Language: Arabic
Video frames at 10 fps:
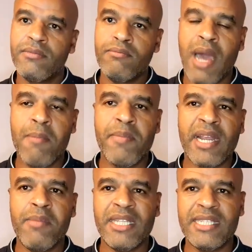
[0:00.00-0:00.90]
ما
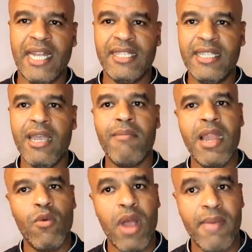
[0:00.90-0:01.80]
عمرك ما غادي تحدي من
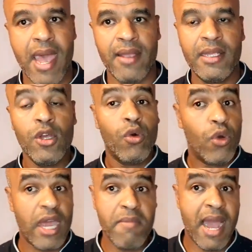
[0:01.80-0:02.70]
الوباء
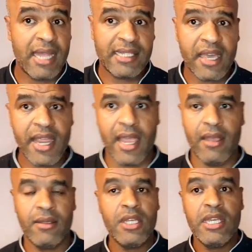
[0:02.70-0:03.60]
وكان معها
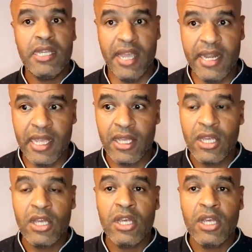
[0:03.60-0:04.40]
صريح يعني